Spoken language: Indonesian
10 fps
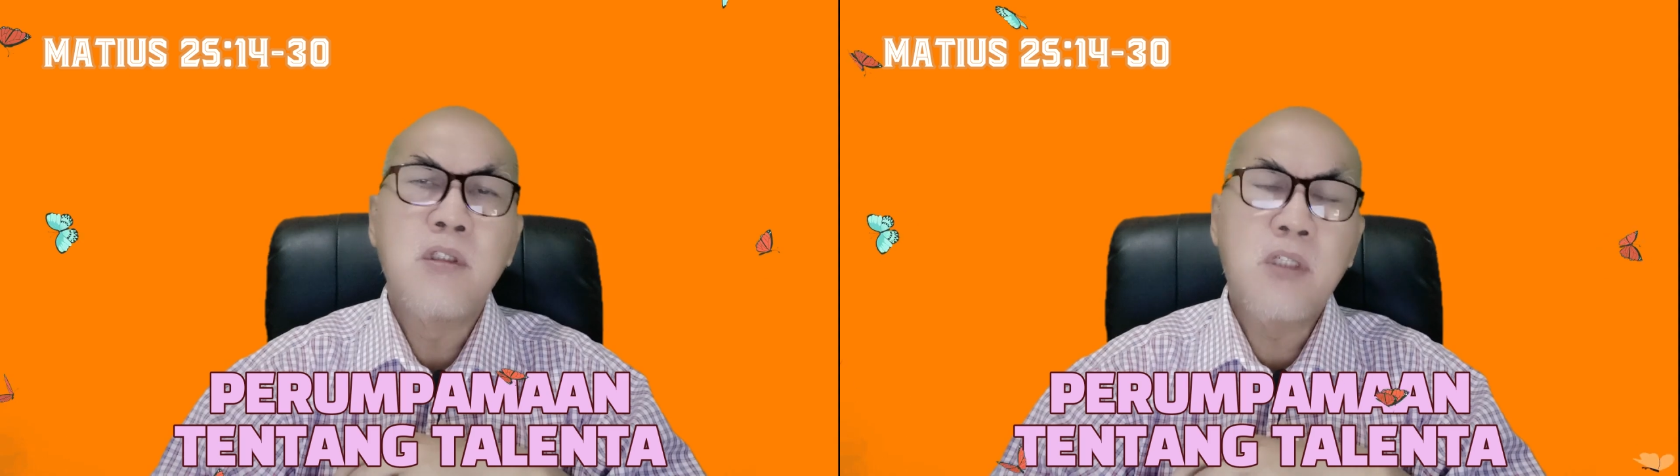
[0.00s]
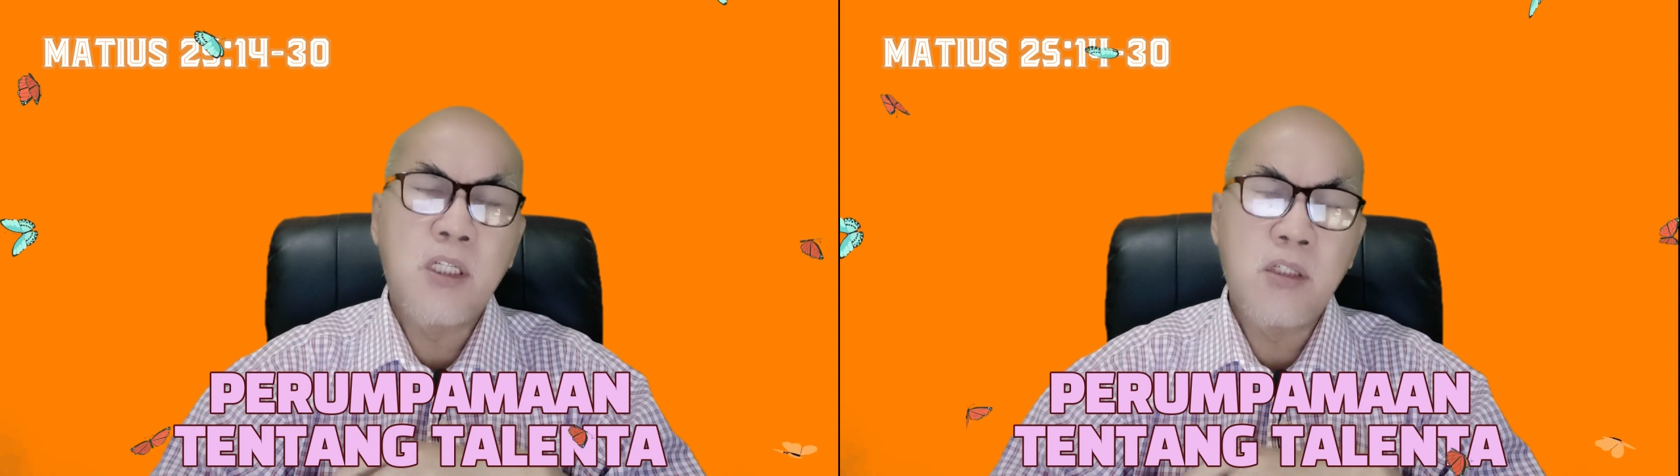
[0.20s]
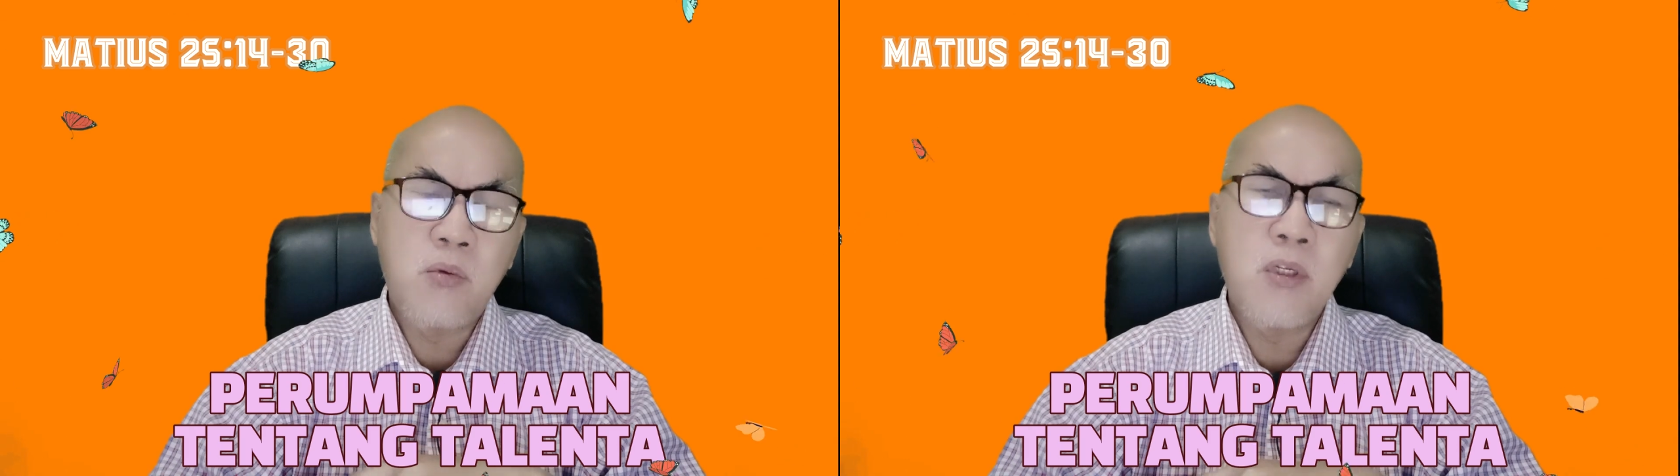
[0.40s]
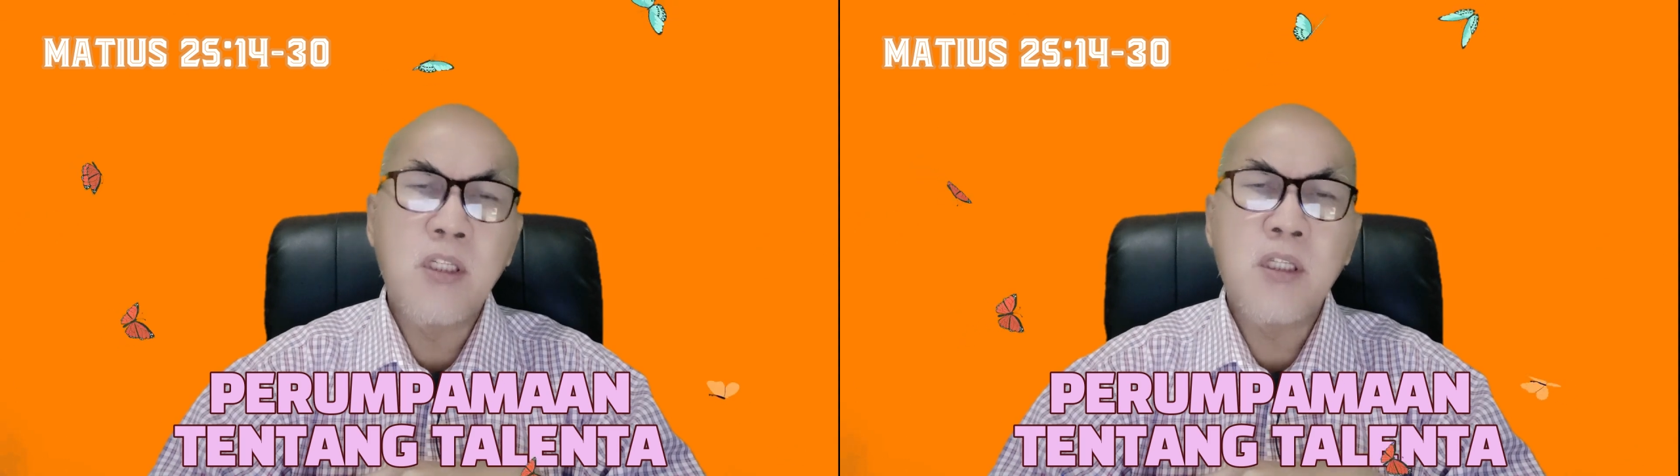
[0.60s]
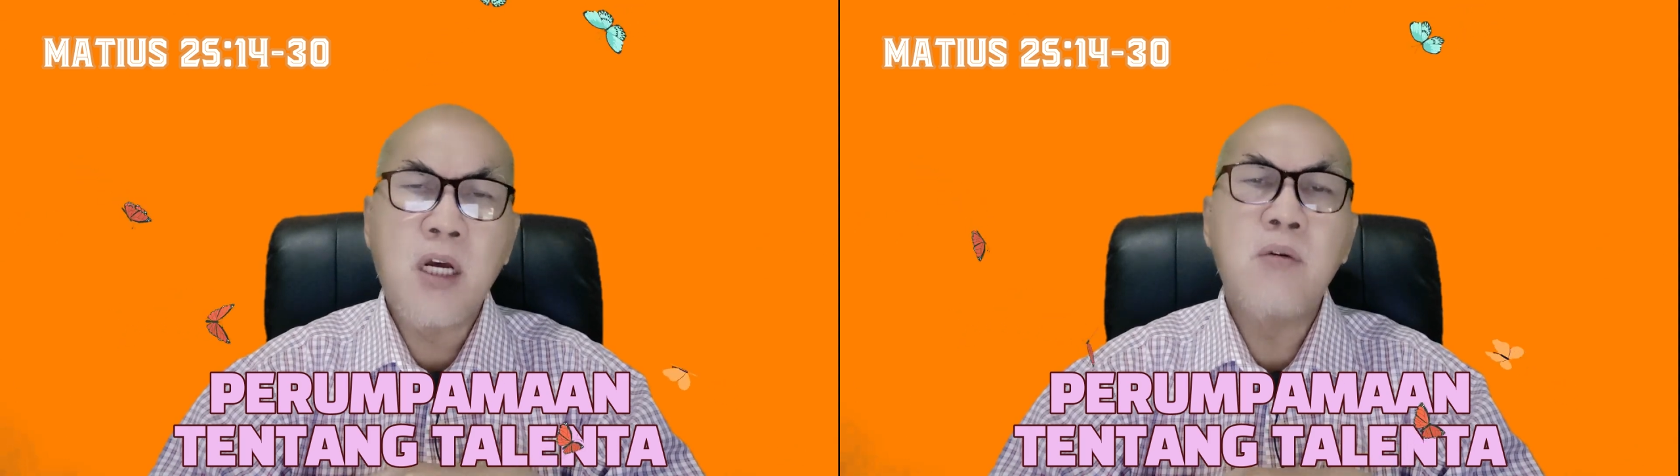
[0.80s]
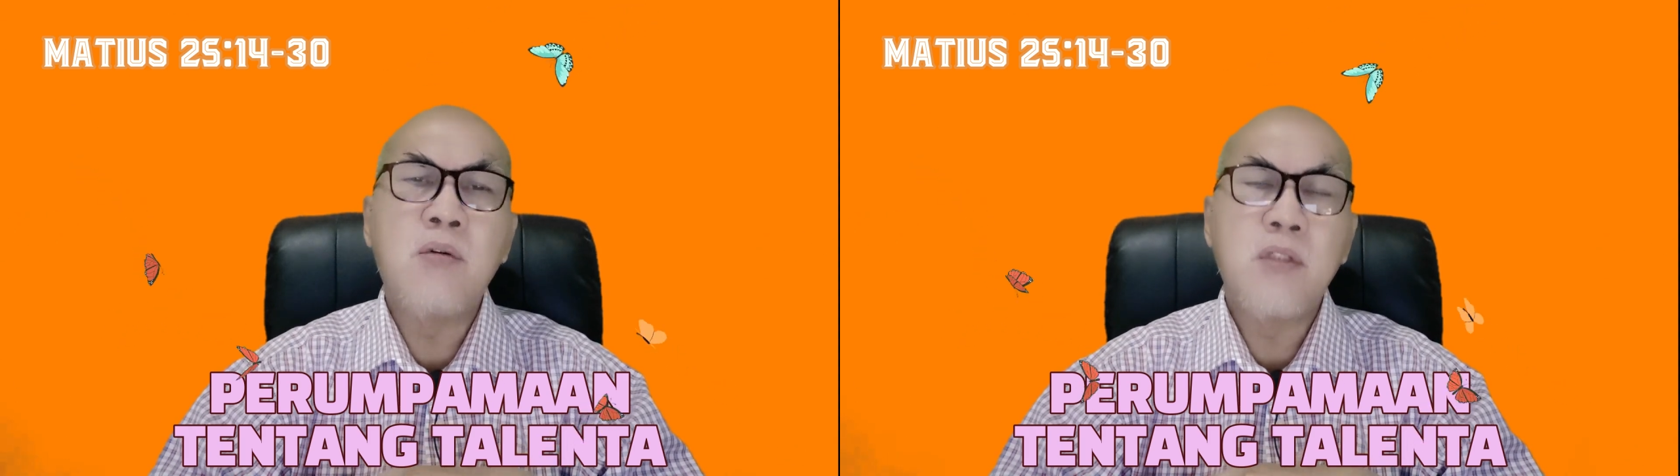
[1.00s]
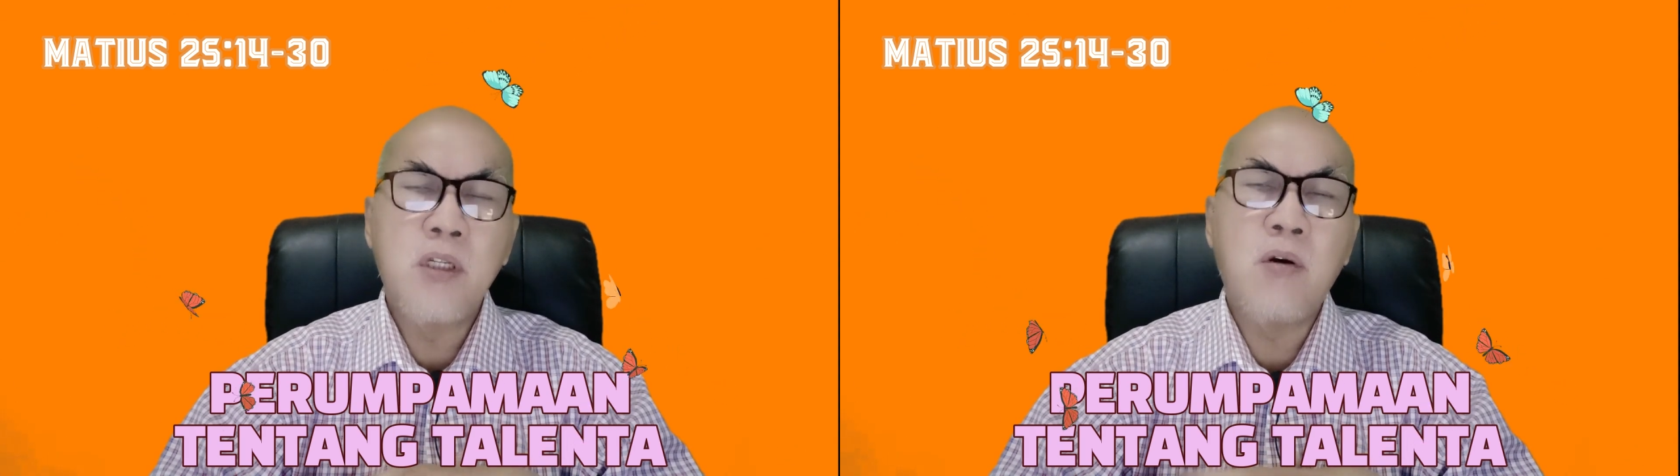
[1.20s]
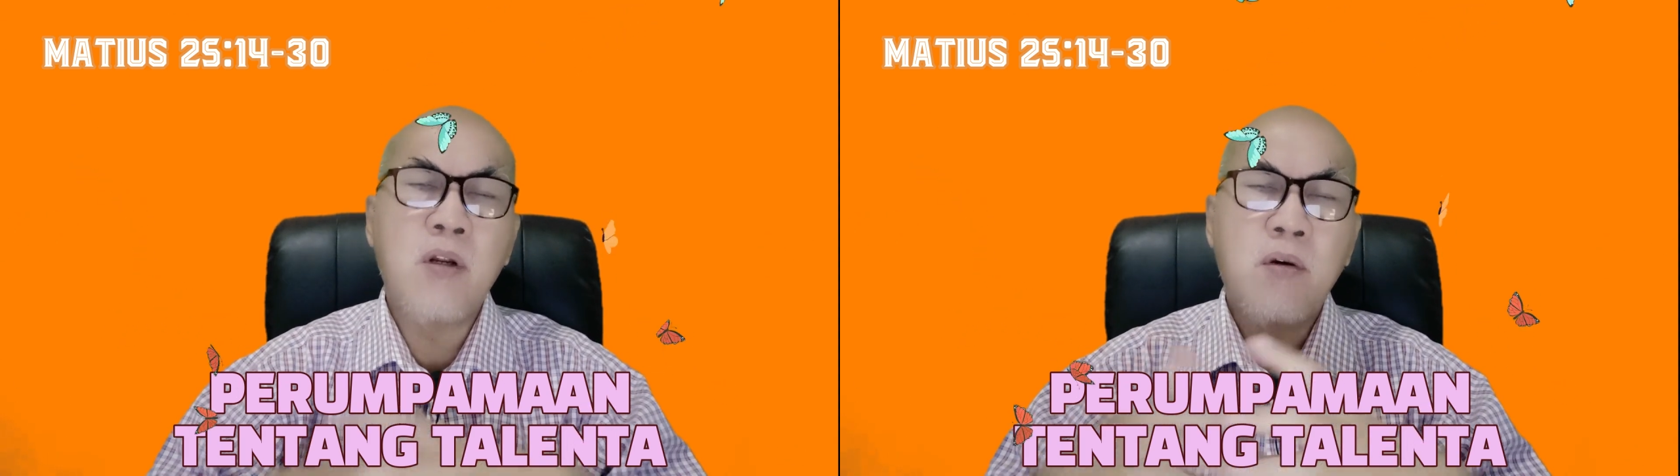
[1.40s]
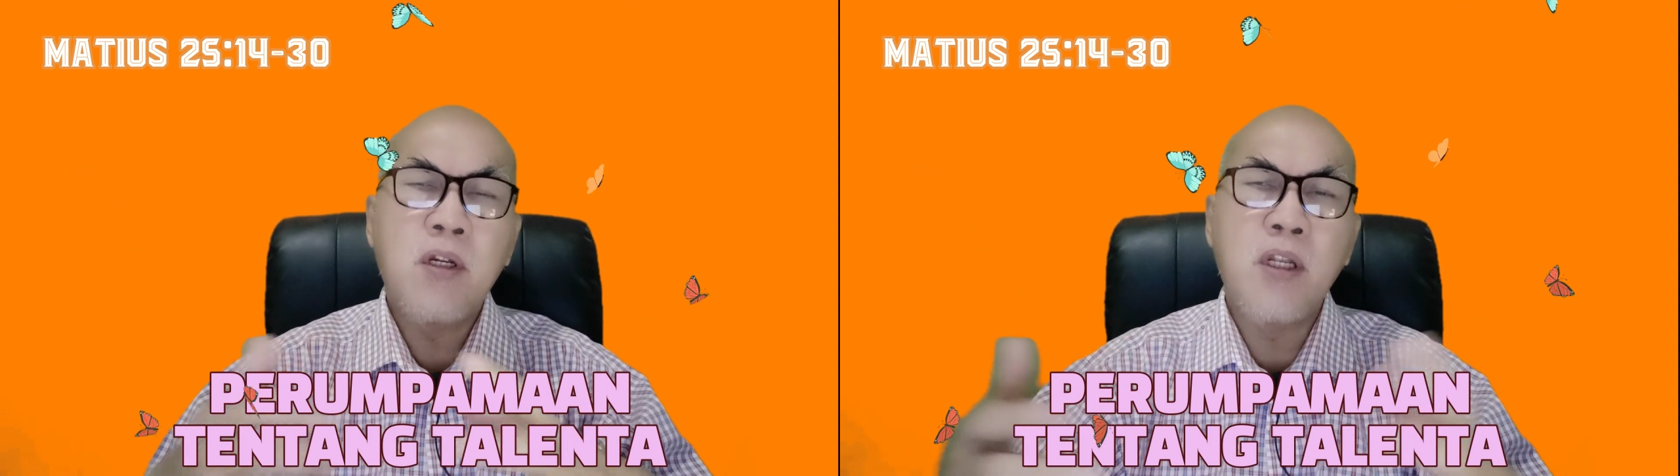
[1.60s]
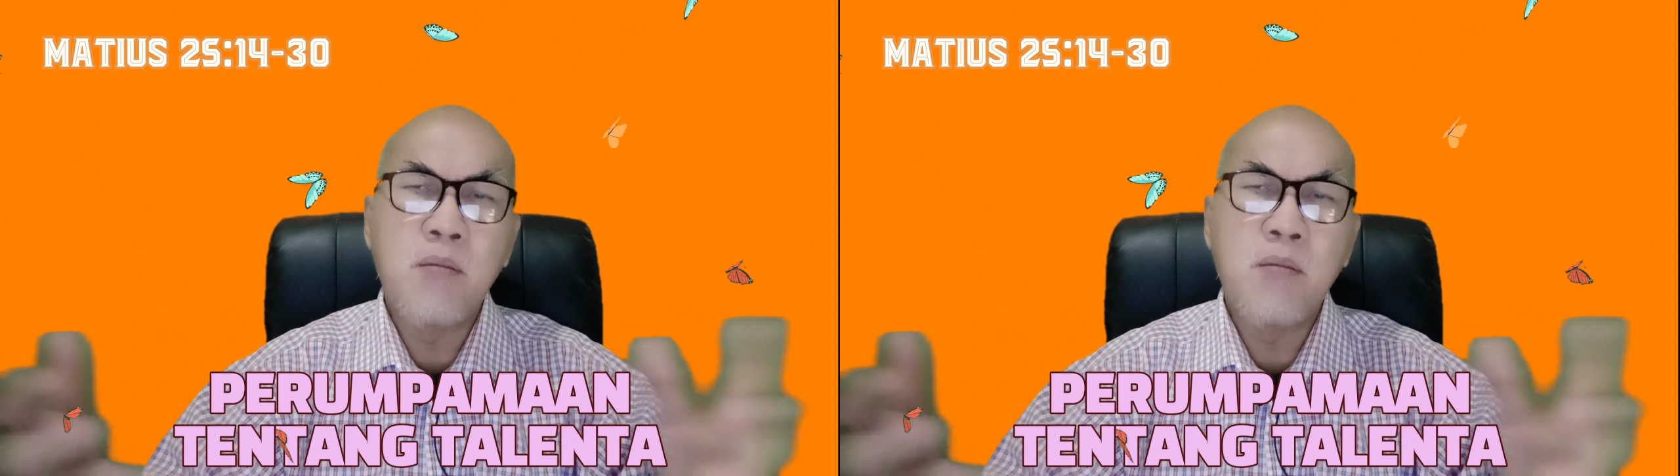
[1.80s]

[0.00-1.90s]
karena Tuhannya tahu ini orang-orang